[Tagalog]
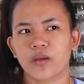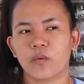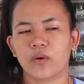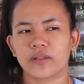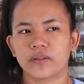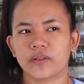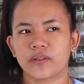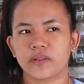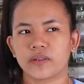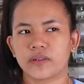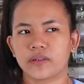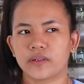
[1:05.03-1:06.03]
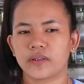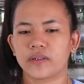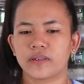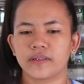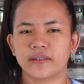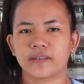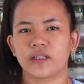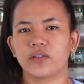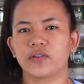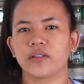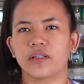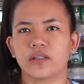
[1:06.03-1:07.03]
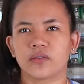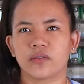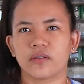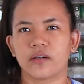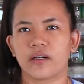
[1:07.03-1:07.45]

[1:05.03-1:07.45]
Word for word: water station na to,